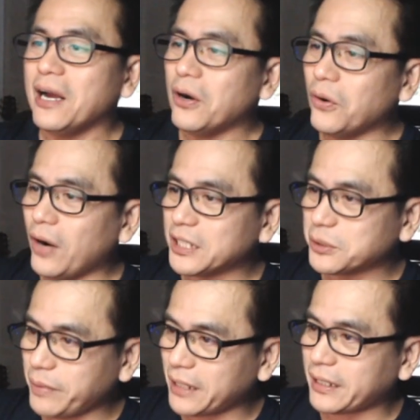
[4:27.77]
who has
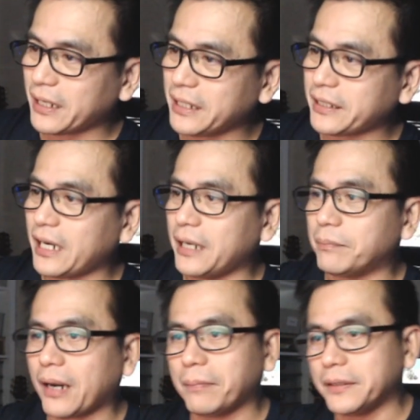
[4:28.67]
built a retail and
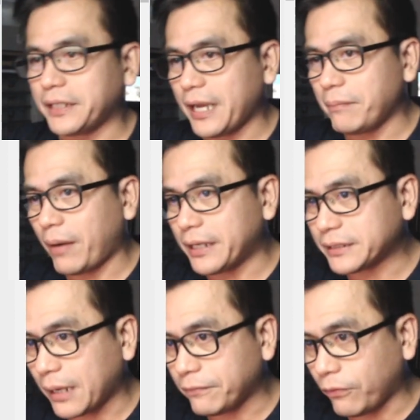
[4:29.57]
property empire
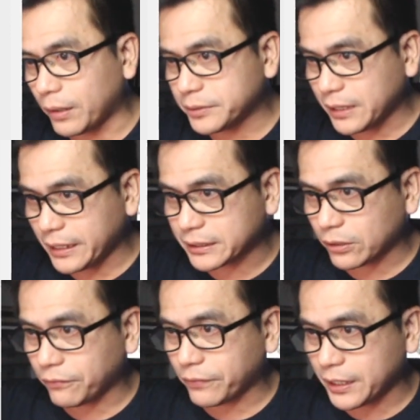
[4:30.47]
top Forbes list
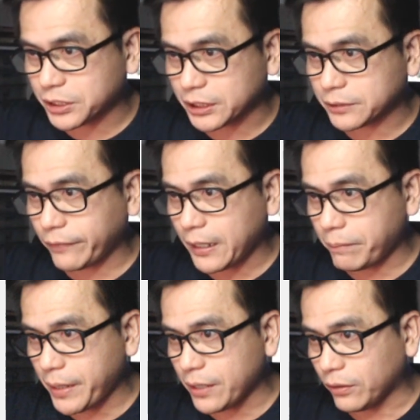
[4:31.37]
of richest
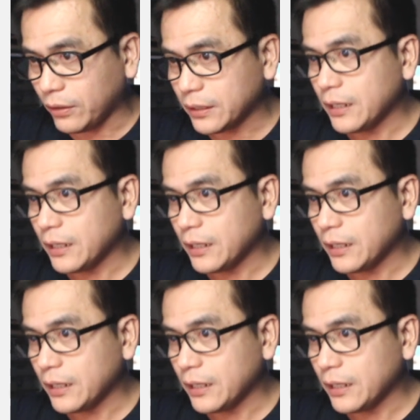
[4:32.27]
Filipino